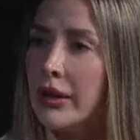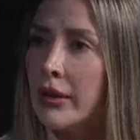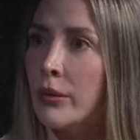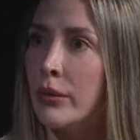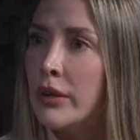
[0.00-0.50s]

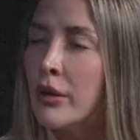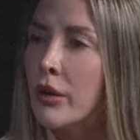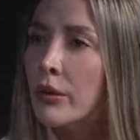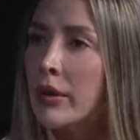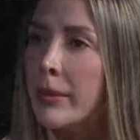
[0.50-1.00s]
tienes un hijo
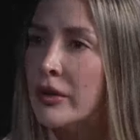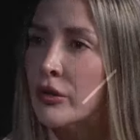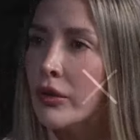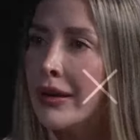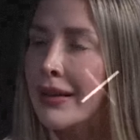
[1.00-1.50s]
con una
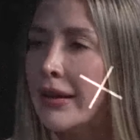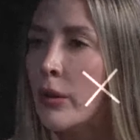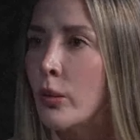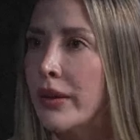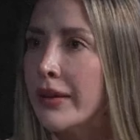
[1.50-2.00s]
persona, te
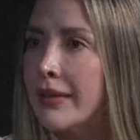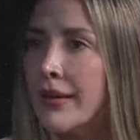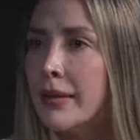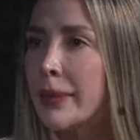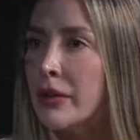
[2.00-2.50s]
unes
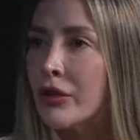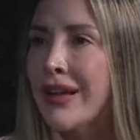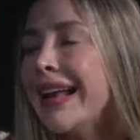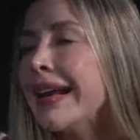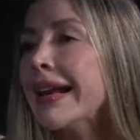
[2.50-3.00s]
a esa
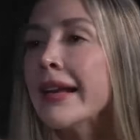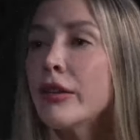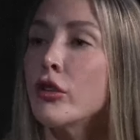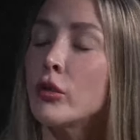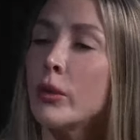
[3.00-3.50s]
persona el
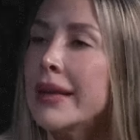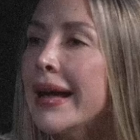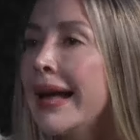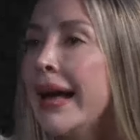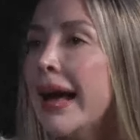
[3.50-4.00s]
resto de tu vida,
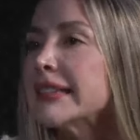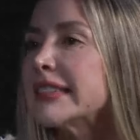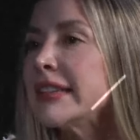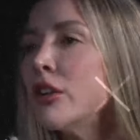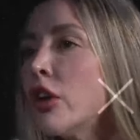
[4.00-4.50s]

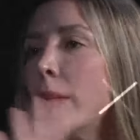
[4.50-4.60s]
así no